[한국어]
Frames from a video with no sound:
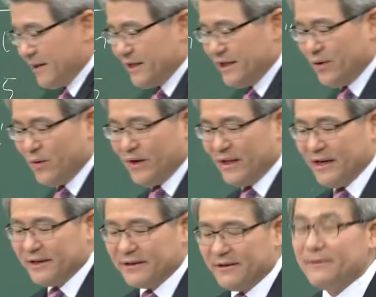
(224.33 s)
기도에
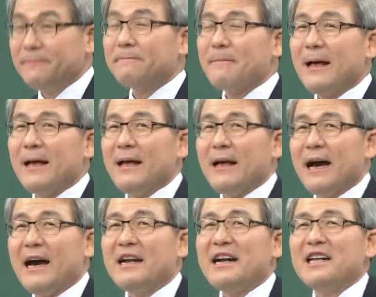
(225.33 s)
대해서
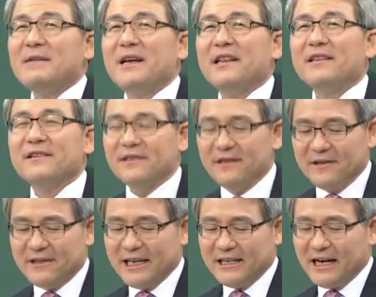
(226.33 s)
하나님의
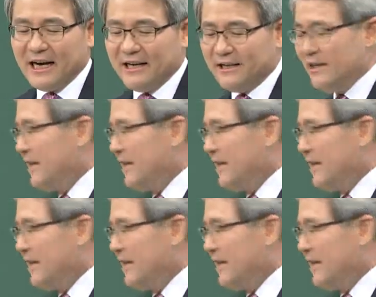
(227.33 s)
뜻을 찾아가는